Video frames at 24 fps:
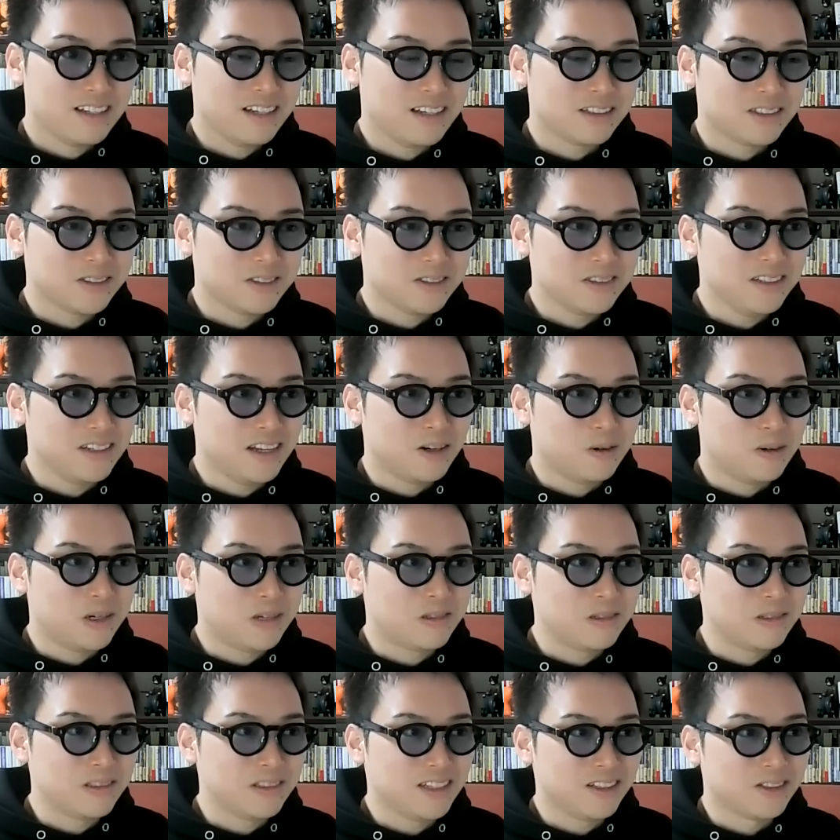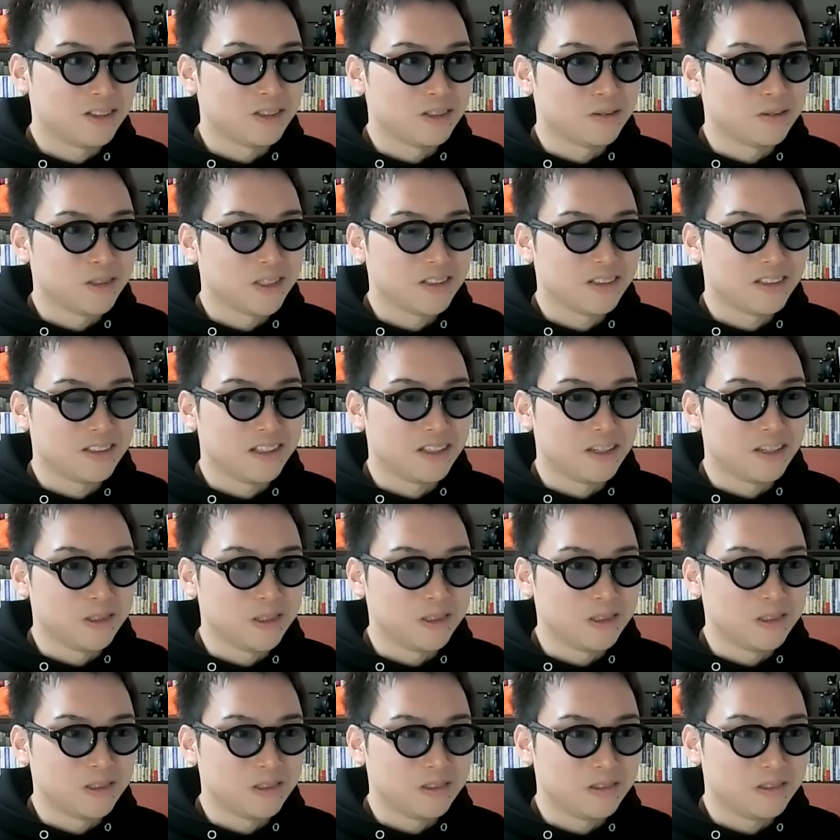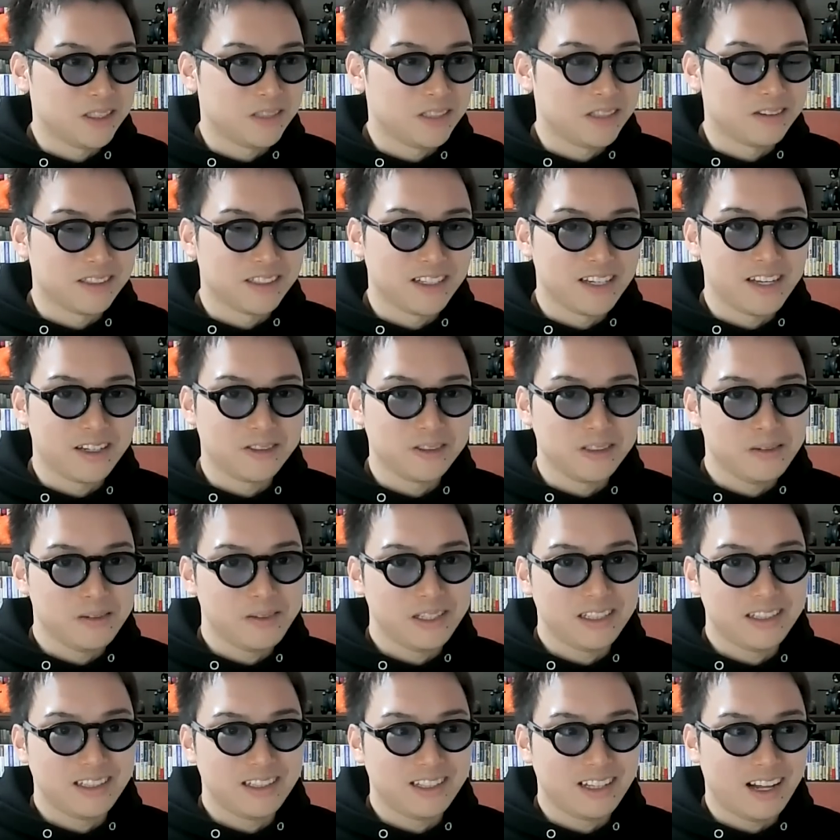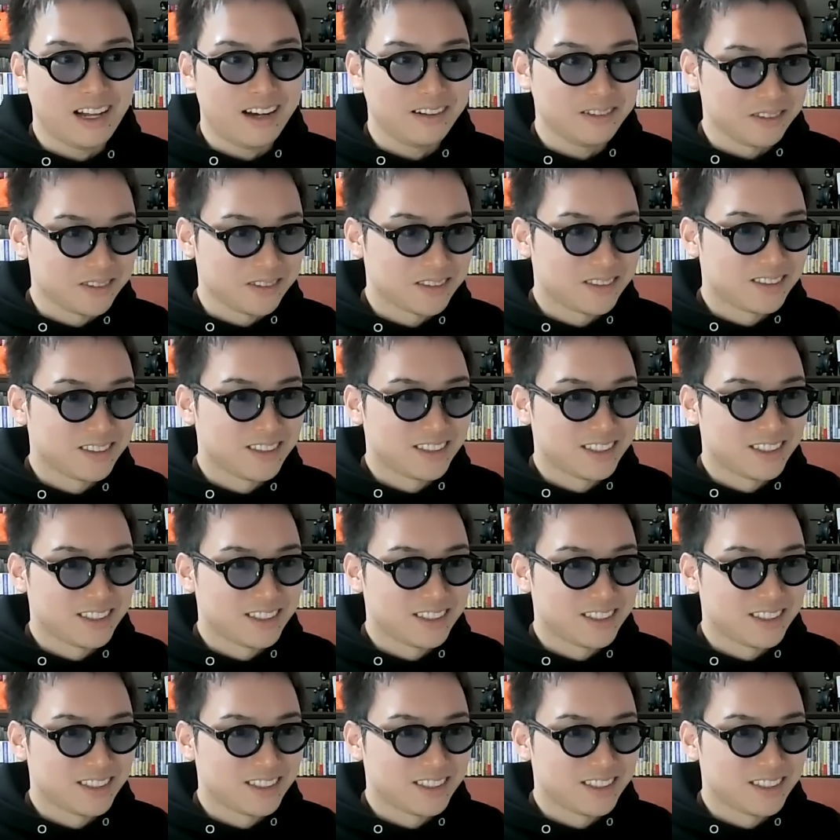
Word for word: なんかそんなオワコンだって思ってるものをわざわざやる意味ある。